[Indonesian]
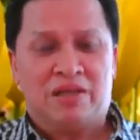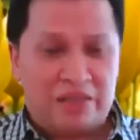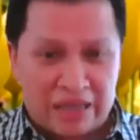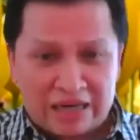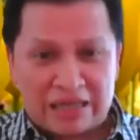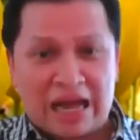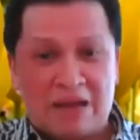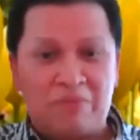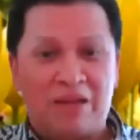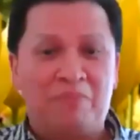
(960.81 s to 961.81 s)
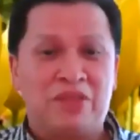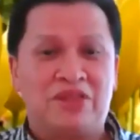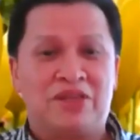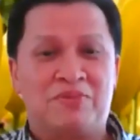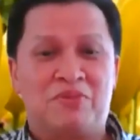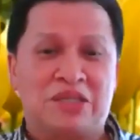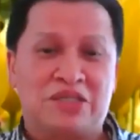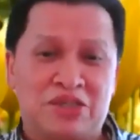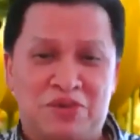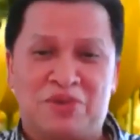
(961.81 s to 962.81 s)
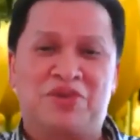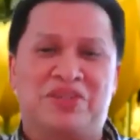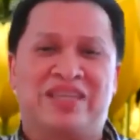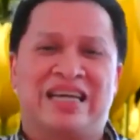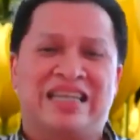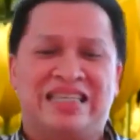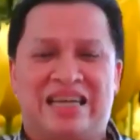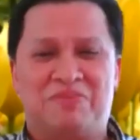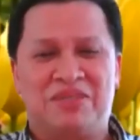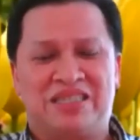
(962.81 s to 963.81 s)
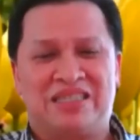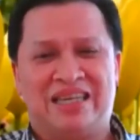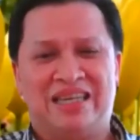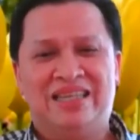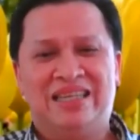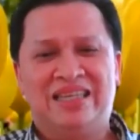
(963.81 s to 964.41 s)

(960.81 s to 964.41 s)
Kita kan nggak ambil pintermu, masa cuma nyontek aja nggak bisa.